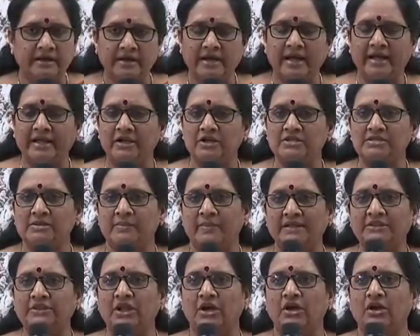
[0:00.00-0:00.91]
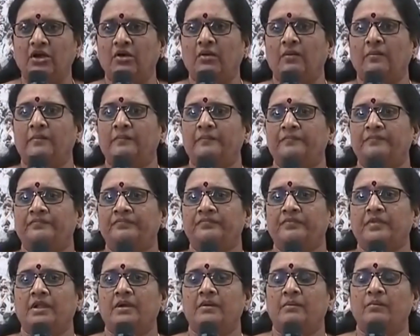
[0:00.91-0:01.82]
కనుక ఈరోజు మంత్రులు
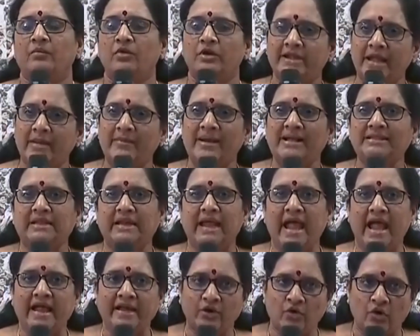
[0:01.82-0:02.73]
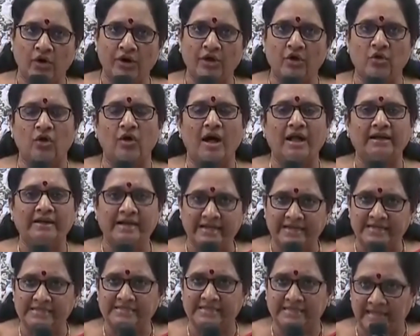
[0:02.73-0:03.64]
ముఖ్యమంత్రి ఆయన కొడుకు
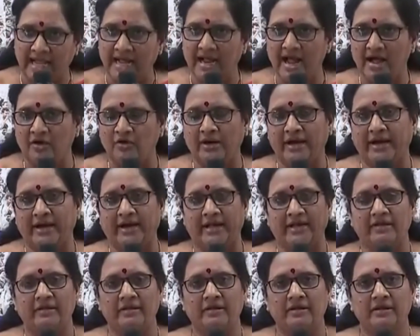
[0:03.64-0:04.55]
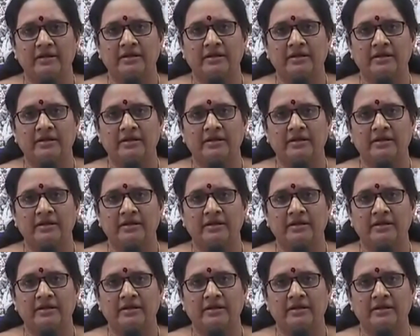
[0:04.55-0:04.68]
అన్నిటికీ సిద్ధంగా ఉండండి